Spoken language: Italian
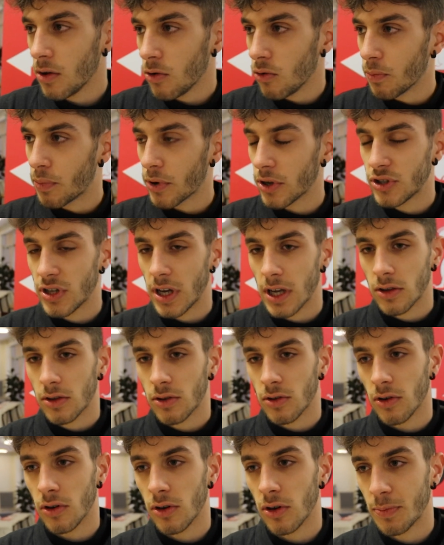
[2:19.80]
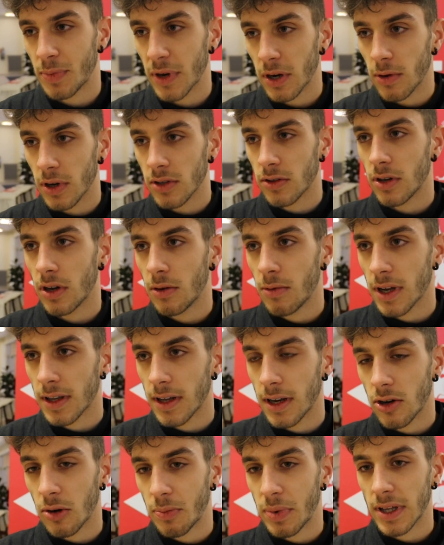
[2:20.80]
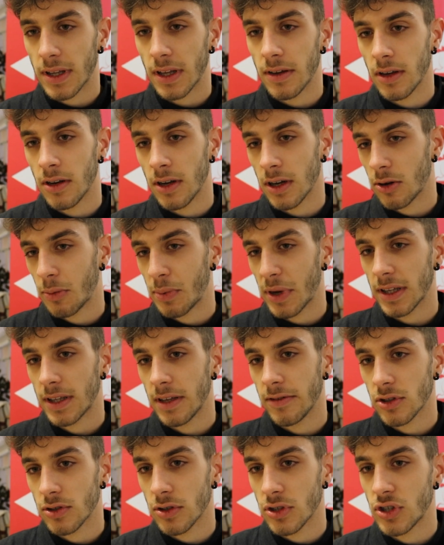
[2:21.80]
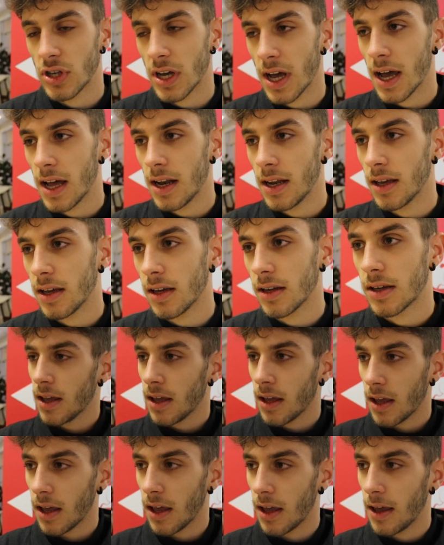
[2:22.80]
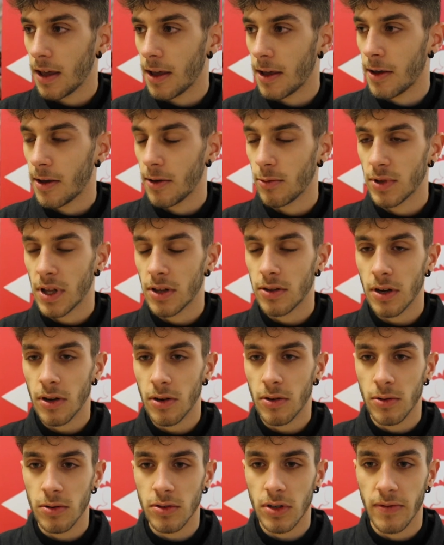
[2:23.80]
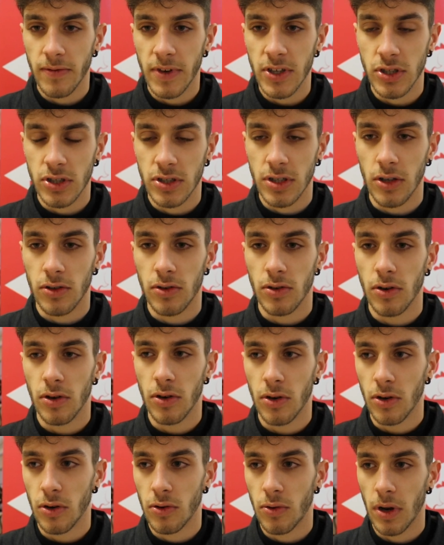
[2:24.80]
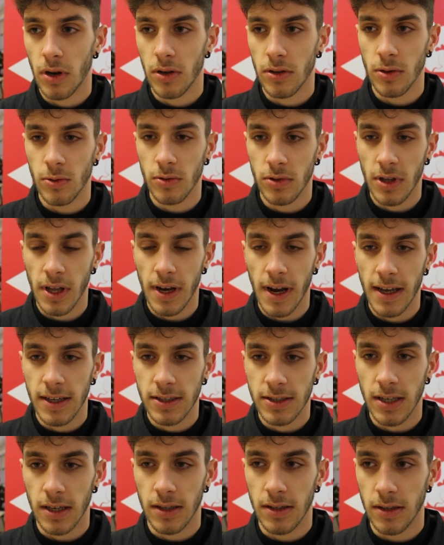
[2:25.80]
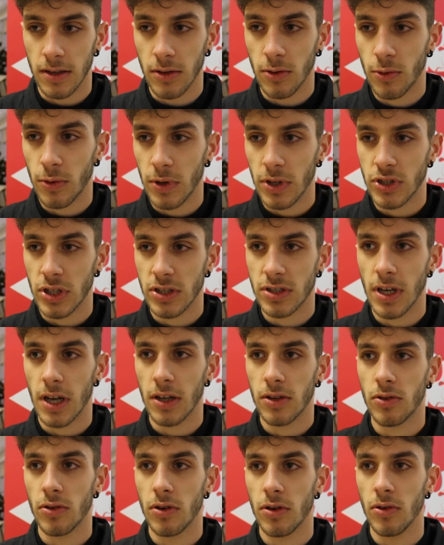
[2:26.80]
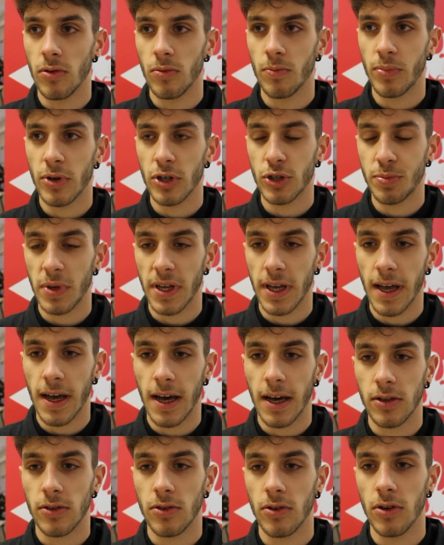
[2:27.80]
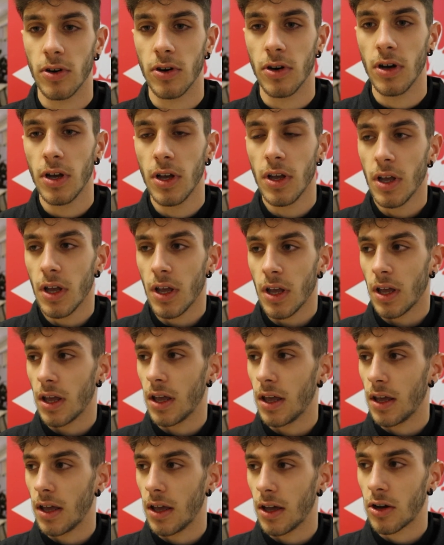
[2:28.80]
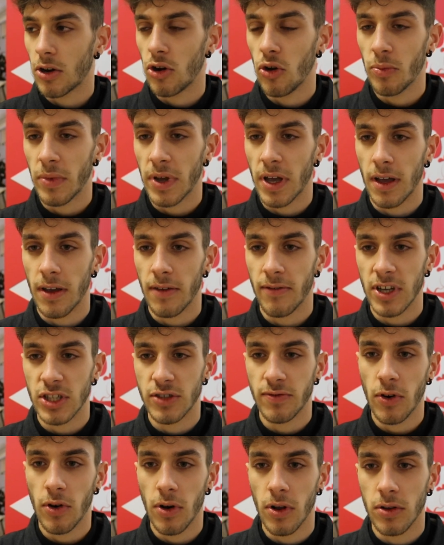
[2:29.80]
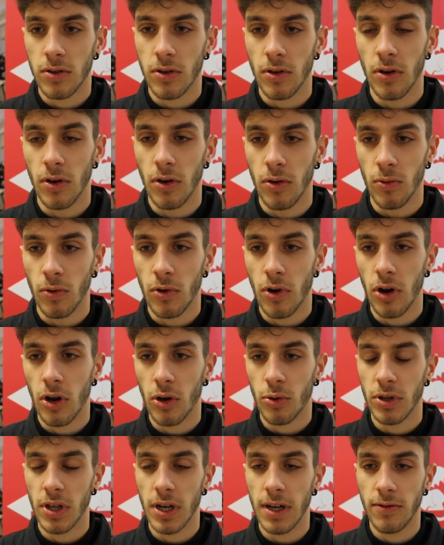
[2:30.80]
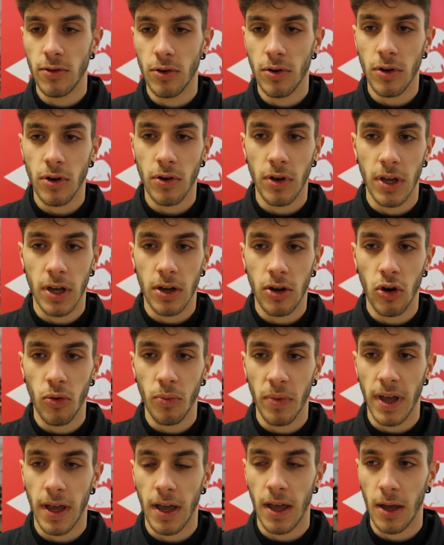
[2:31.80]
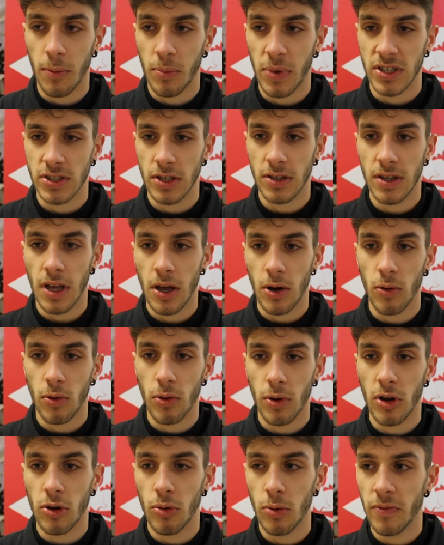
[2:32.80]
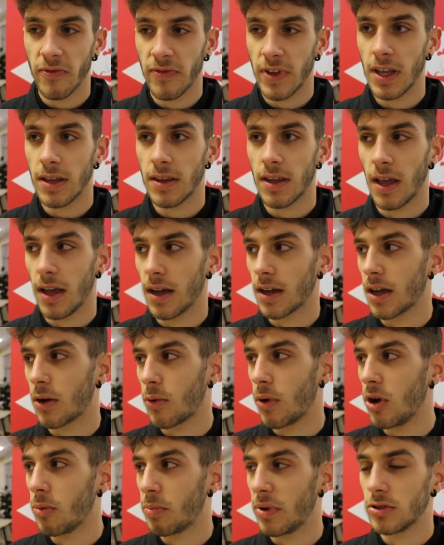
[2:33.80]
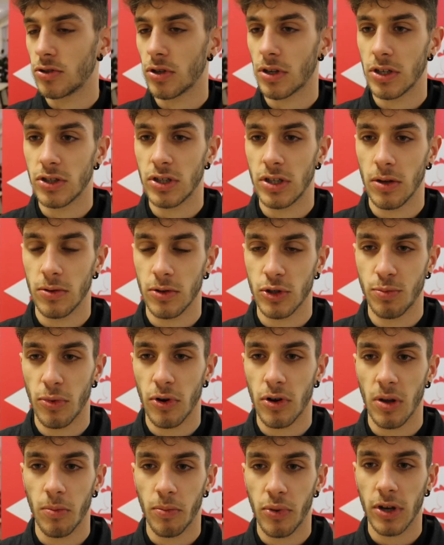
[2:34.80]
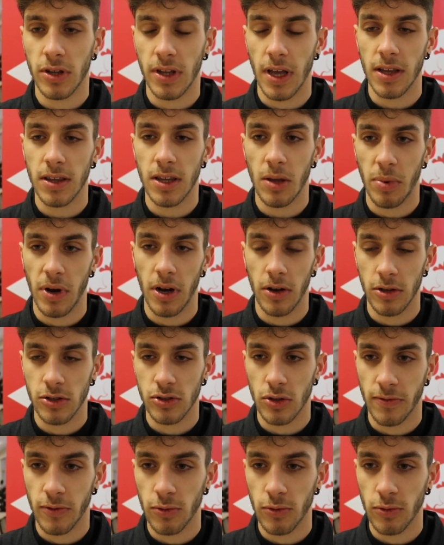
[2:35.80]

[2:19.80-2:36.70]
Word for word: Un progetto per quanto riguarda la, cooperativa sociale e un altro incontro invece è stato quello tenuto da Randstad in cui ci è stato un po' spiegato eh, come va svolto un colloquio di lavoro e come presentare un curriculum vitae, anche quello penso che sia uno sbocco importante per il nostro